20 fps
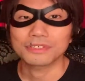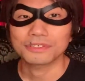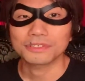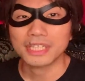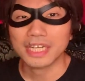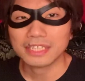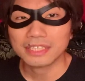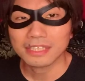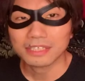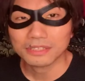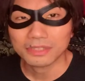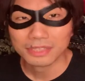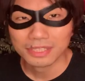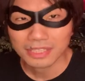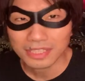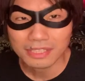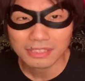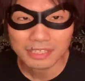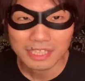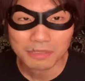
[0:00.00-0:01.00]

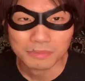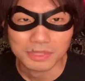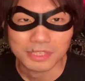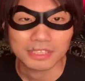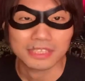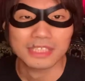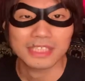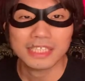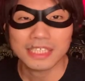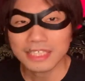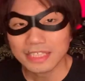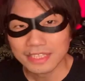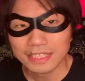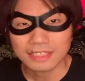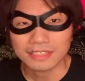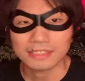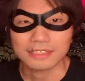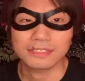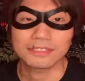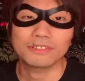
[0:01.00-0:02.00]
ユナイテッド・キングダム、
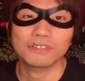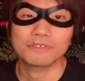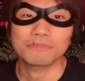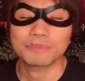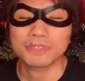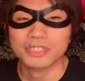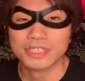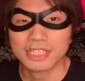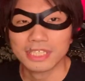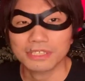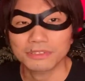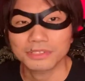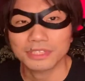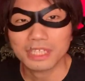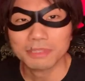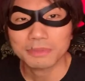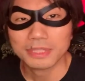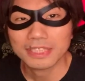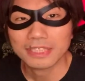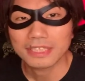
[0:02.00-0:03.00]
イギリスのミュージシャンでござ
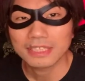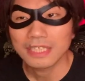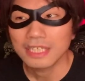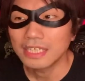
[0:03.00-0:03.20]
います。